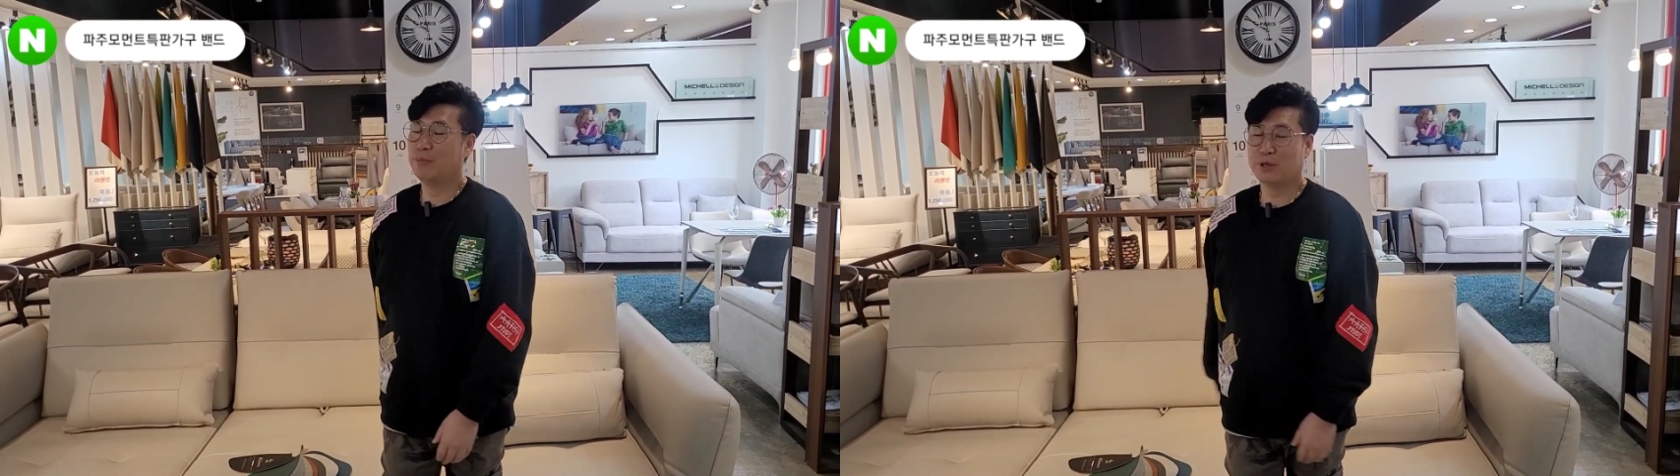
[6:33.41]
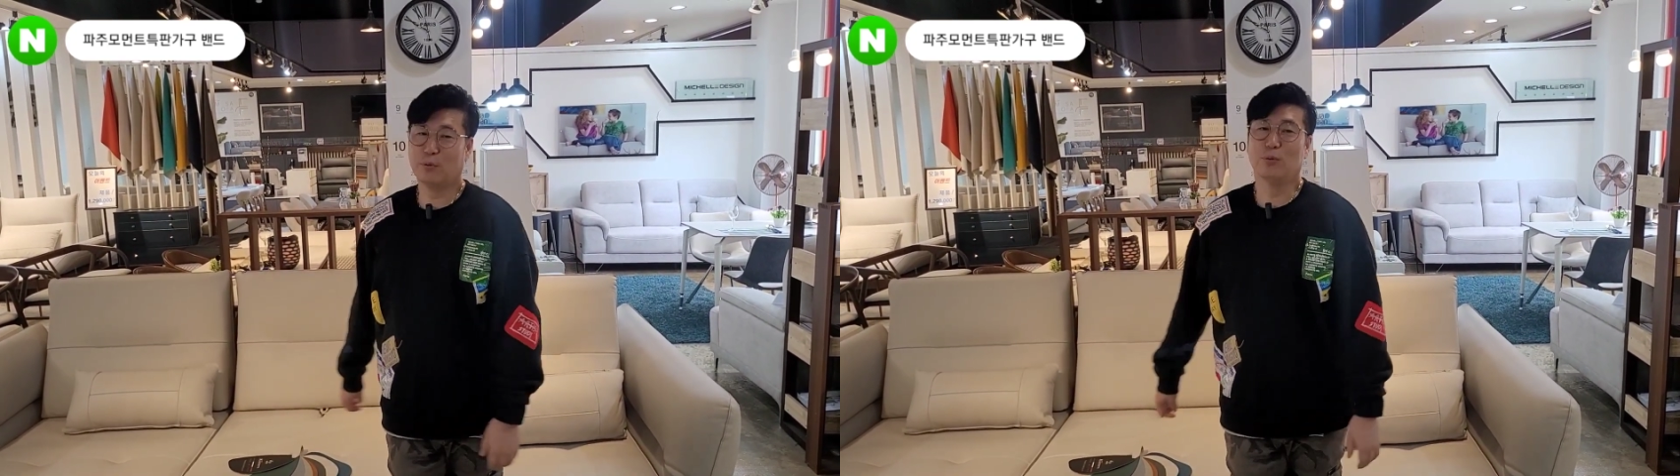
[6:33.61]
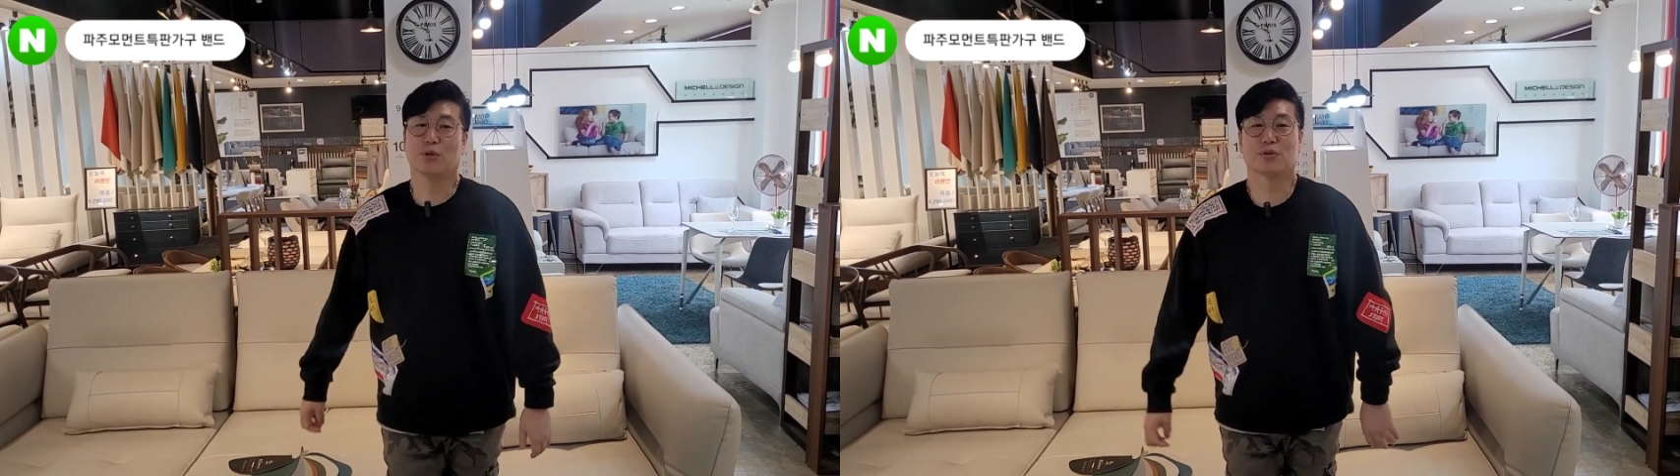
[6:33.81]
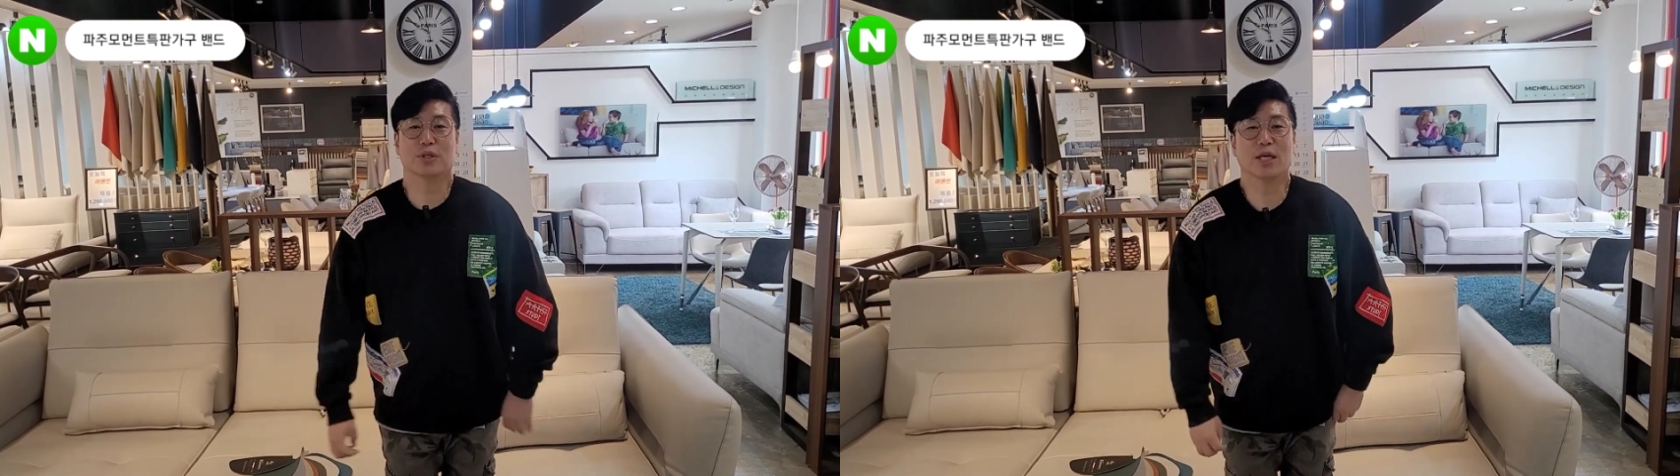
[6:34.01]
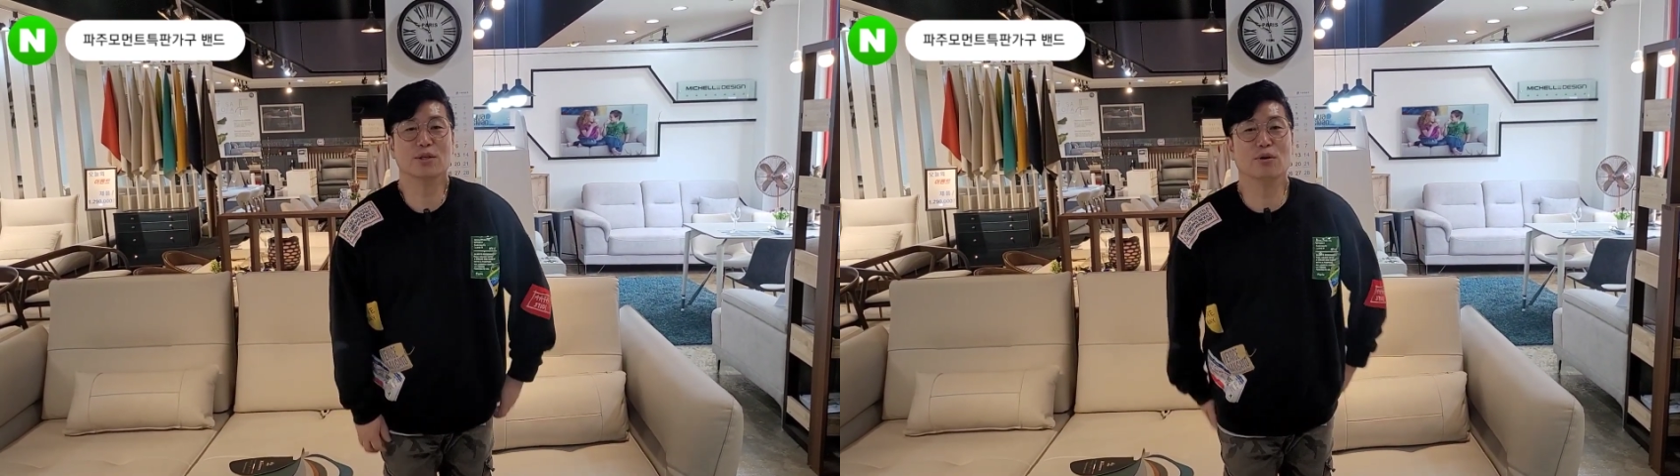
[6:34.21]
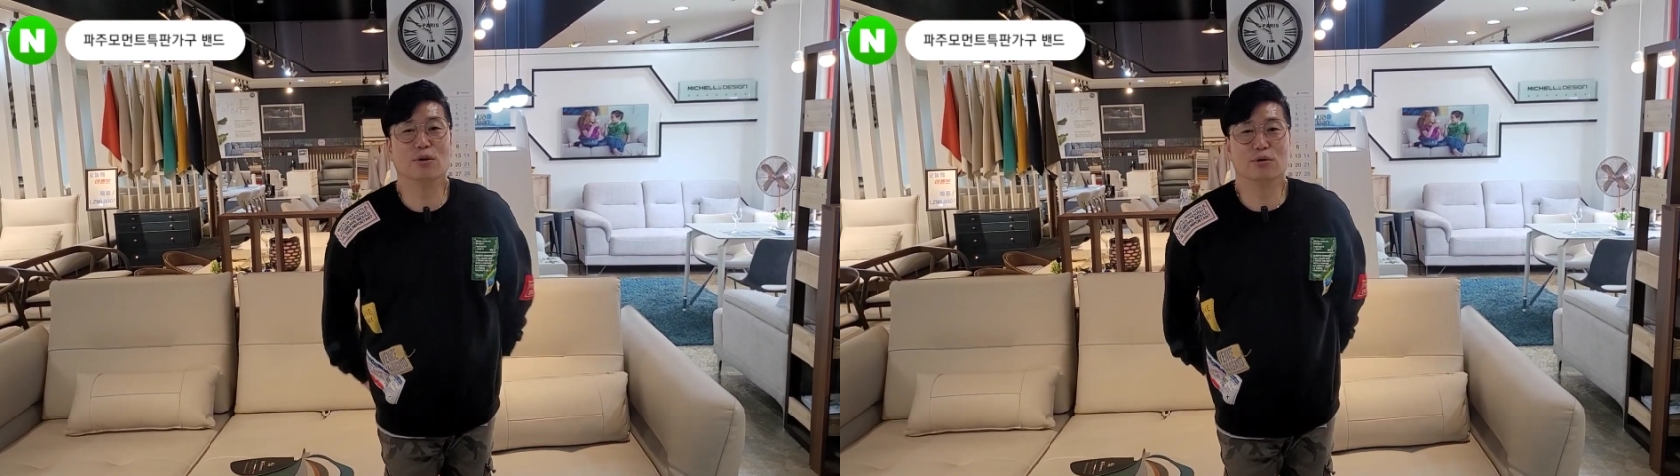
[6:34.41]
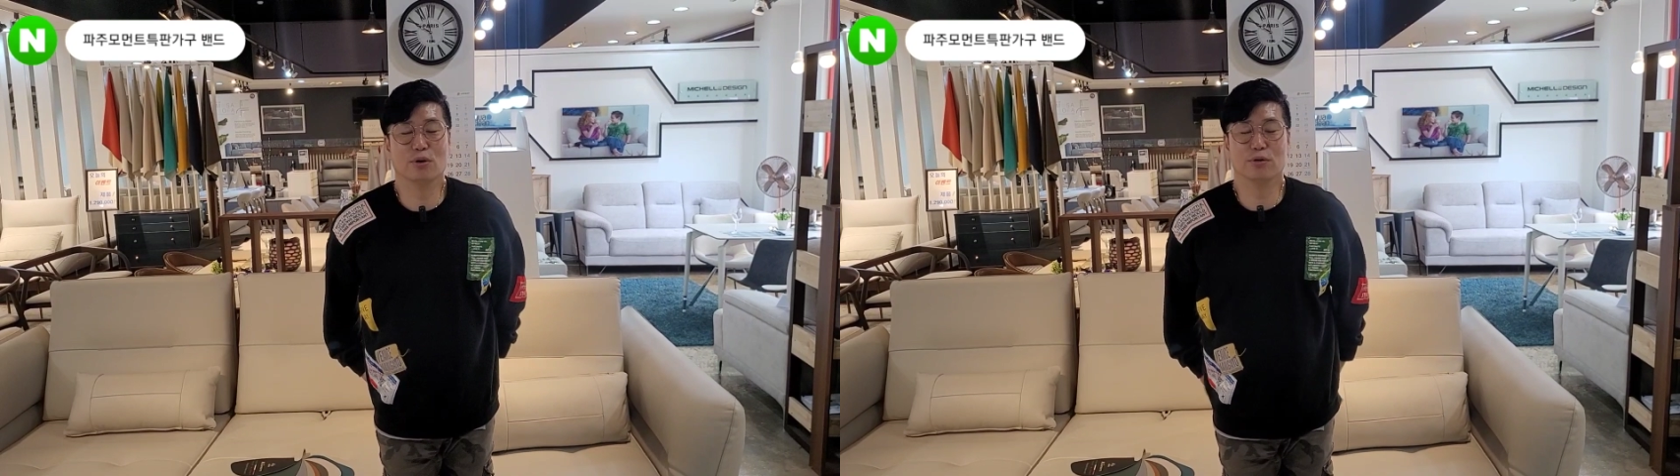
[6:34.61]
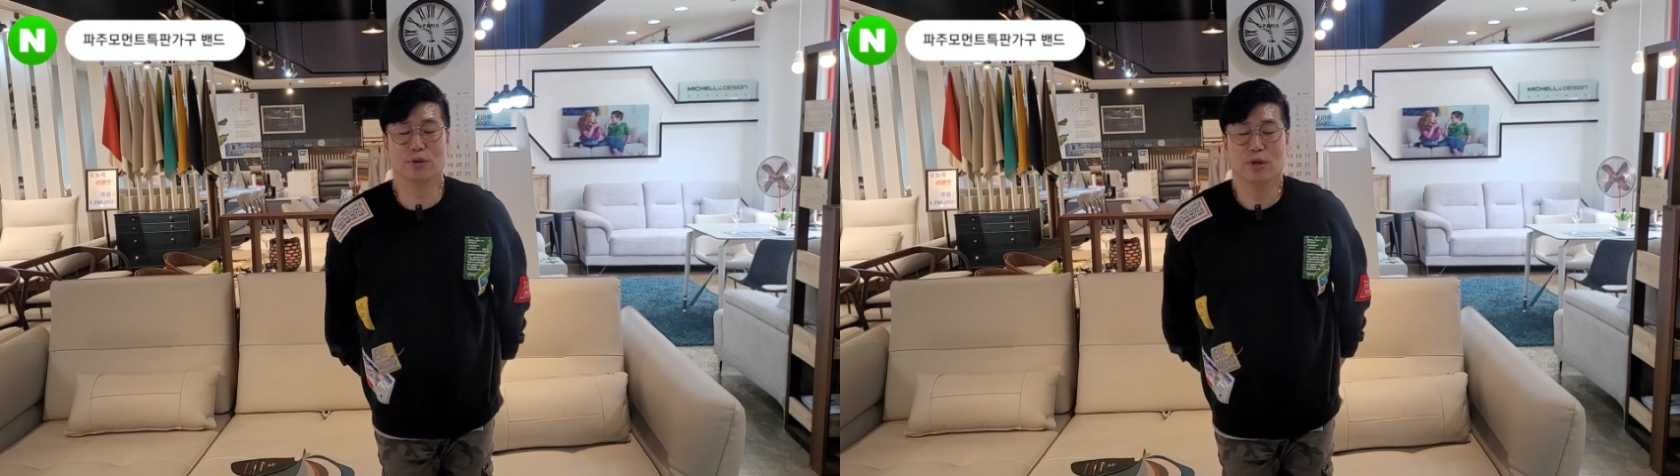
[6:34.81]
믿고 오셔서
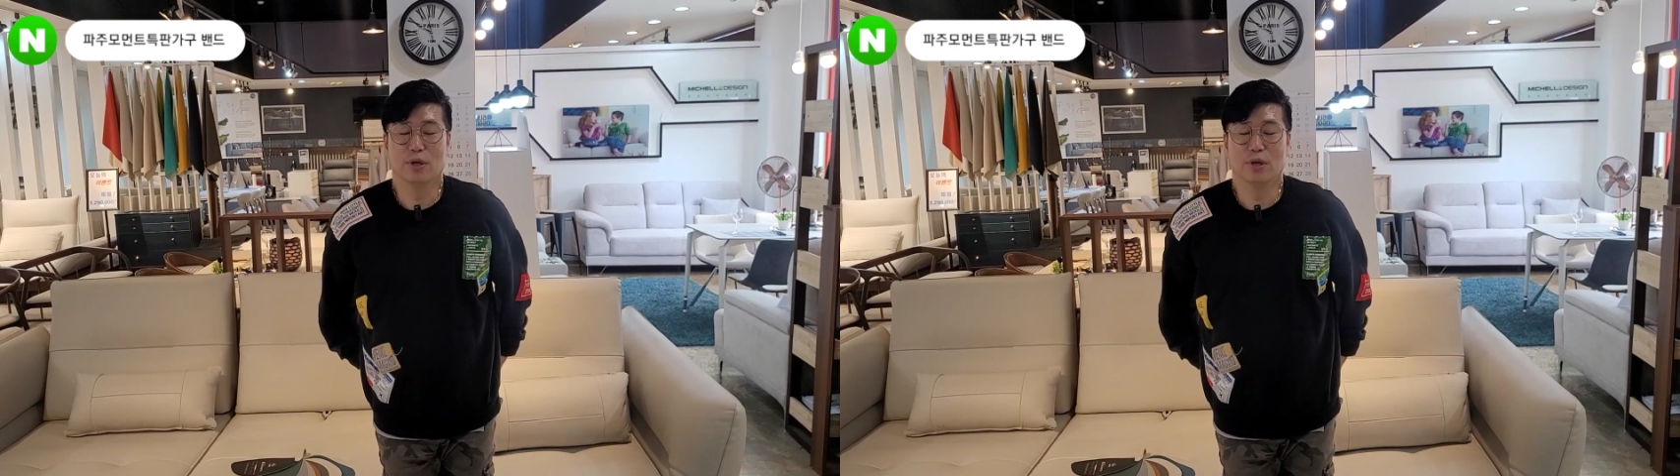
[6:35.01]
사셔서